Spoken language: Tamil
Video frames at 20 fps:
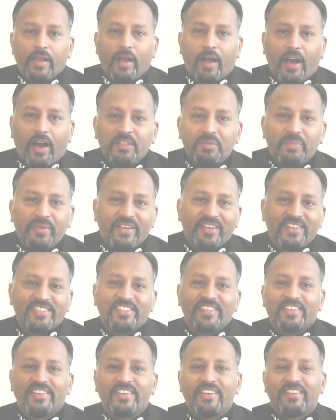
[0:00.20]

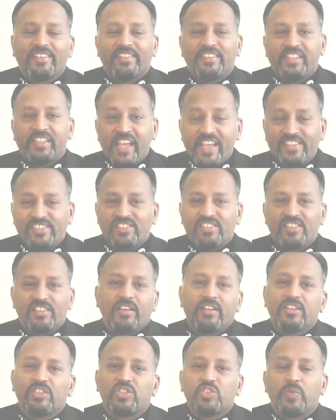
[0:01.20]
ஆத்மரட்சகர் இயேசு
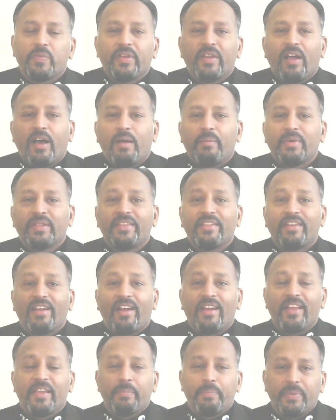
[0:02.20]
கிறிஸ்துவின்
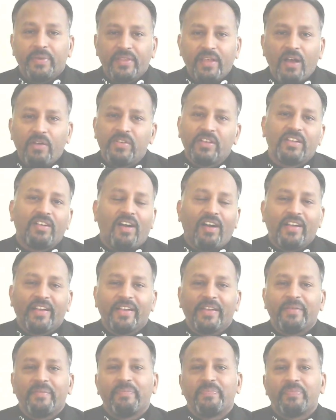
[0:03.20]
நாமத்தினாலே பிதாவுக்காக
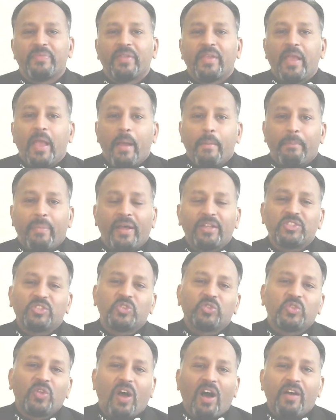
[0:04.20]

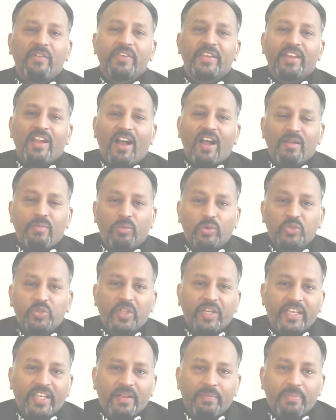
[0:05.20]
பரிசுத்த ஆவினால்
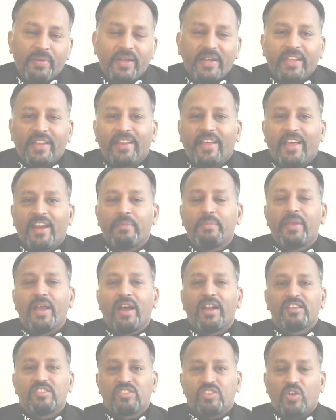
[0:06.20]
மூத்தரிக்கப்பட்ட என்
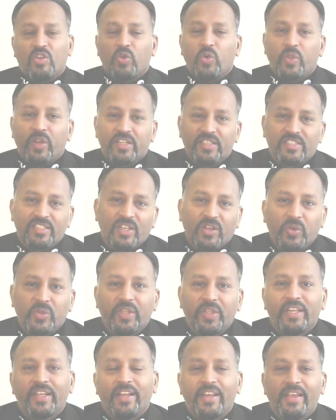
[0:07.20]
அருமையான சகோதர
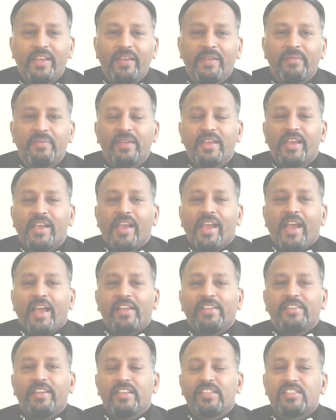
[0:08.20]
சகோதரிகளே
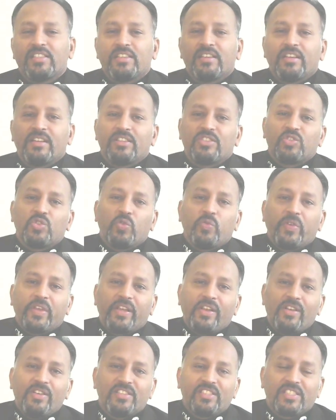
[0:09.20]
இயேசு
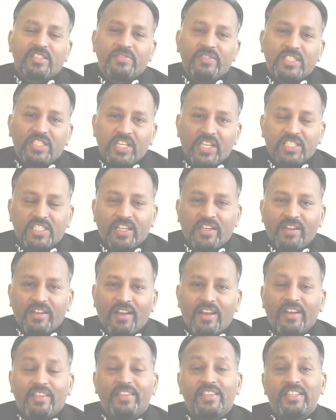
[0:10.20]
கிறிஸ்துவுக்குள் விசேஷங்கள்
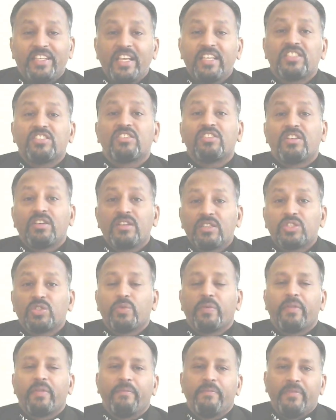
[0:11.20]
அல்லது இயேசு
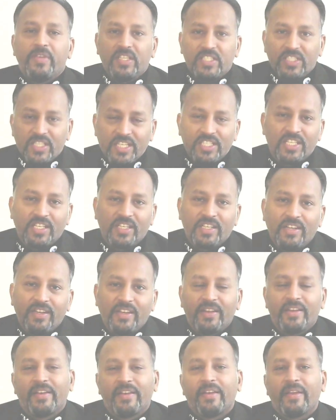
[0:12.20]
கிறிஸ்துவின் விசேஷங்கள்
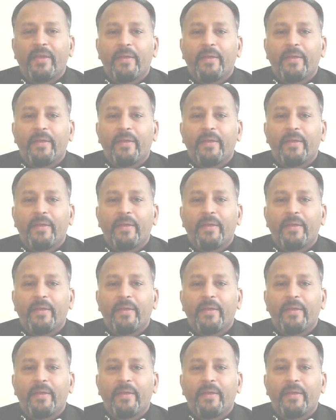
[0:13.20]
என்ற